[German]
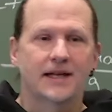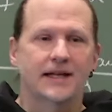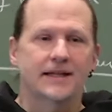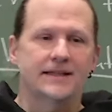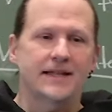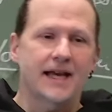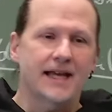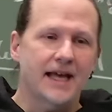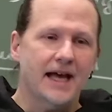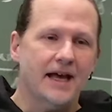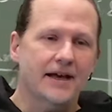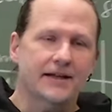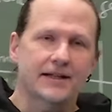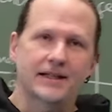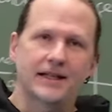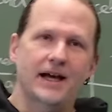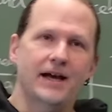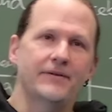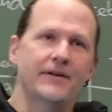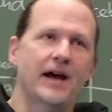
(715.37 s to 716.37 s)
ja, ja,
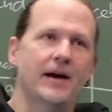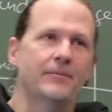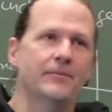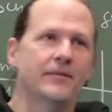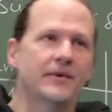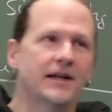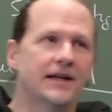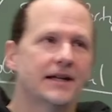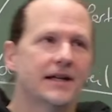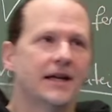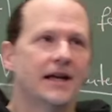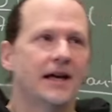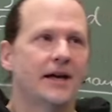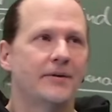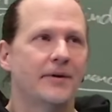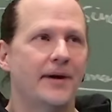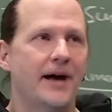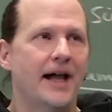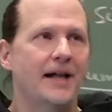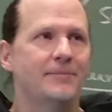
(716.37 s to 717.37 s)
klar, wir haben
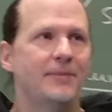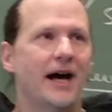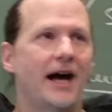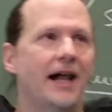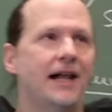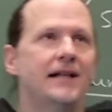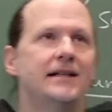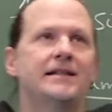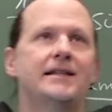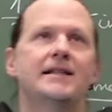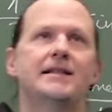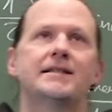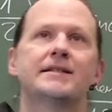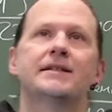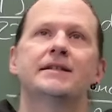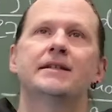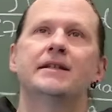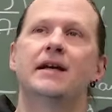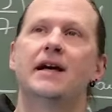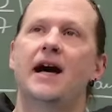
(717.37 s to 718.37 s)
all, bei all
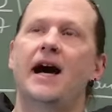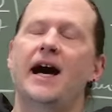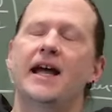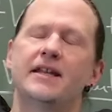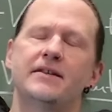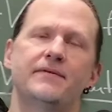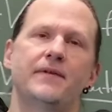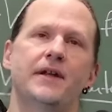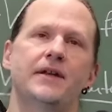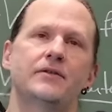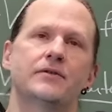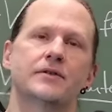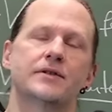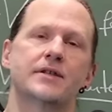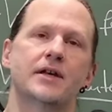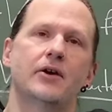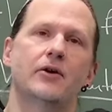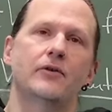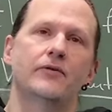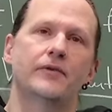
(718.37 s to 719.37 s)
diesen
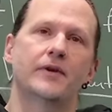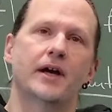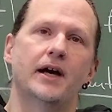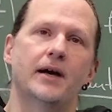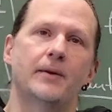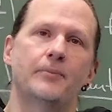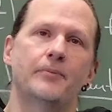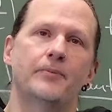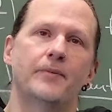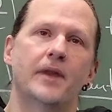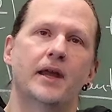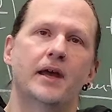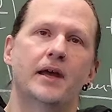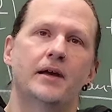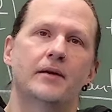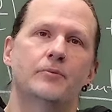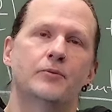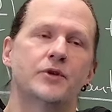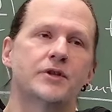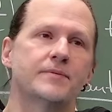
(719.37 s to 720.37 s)
Anwendungsaufgaben
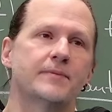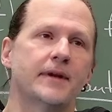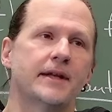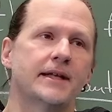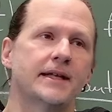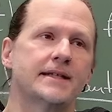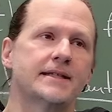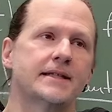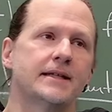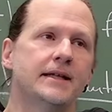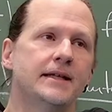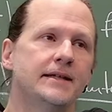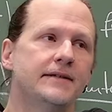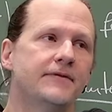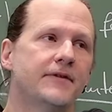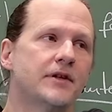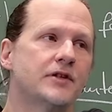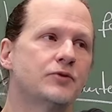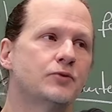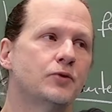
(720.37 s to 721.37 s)
muss man jetzt nicht
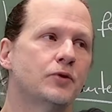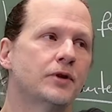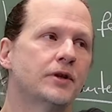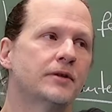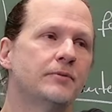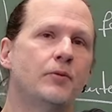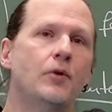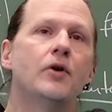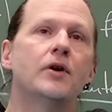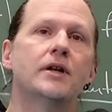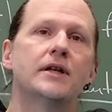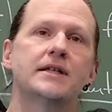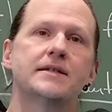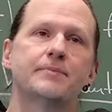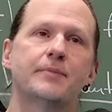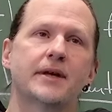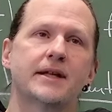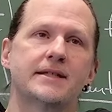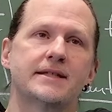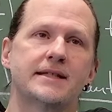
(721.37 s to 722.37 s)
versuchen, möglichst
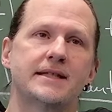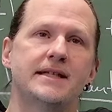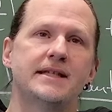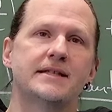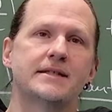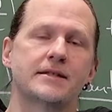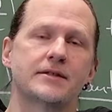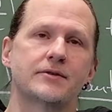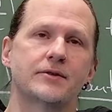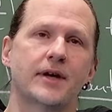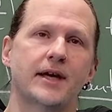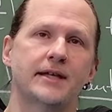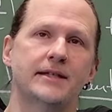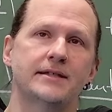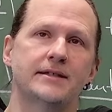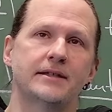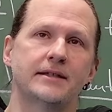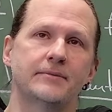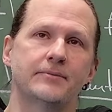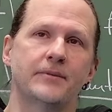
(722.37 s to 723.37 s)
präzise zu
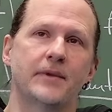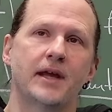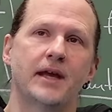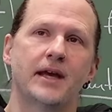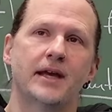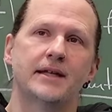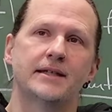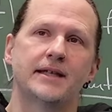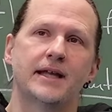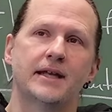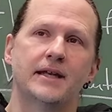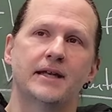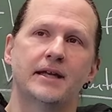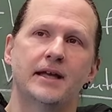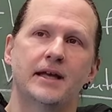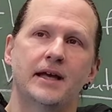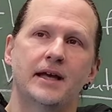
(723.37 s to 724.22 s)
rechnen, denn